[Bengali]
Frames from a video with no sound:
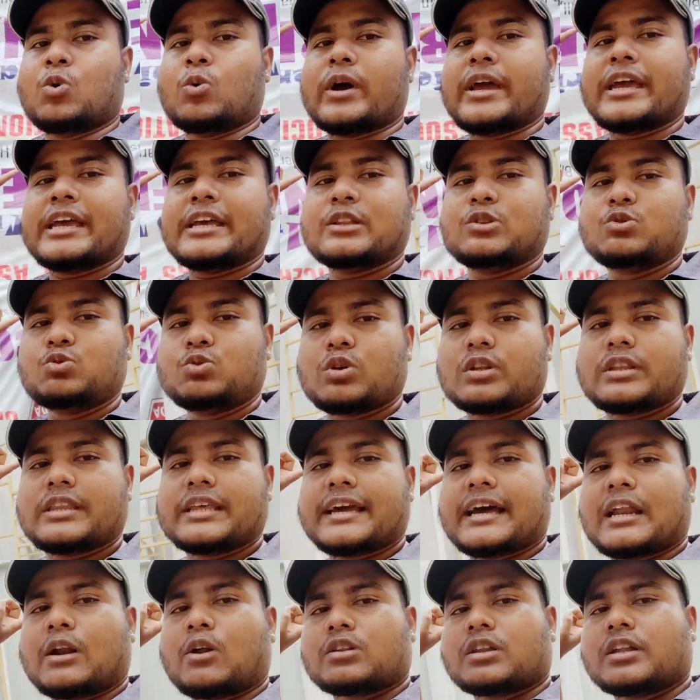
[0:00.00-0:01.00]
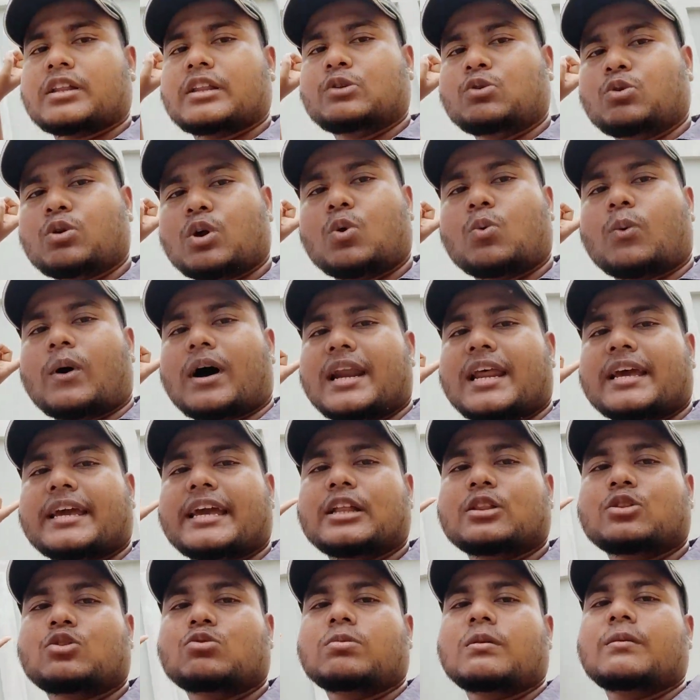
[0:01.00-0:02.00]
ওই দুটো দেয়াল অর্থাৎ দুটো ওয়ালে
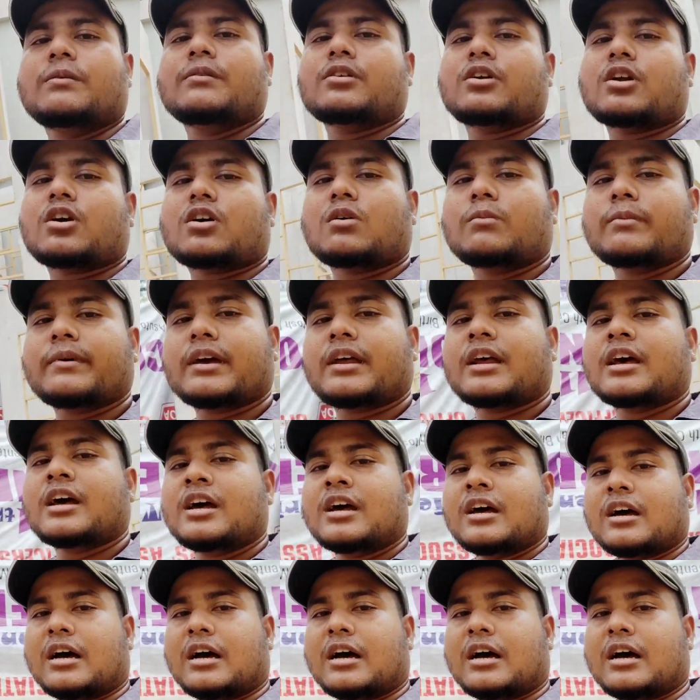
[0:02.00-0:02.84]
কিন্তু বিভিন্ন রকমের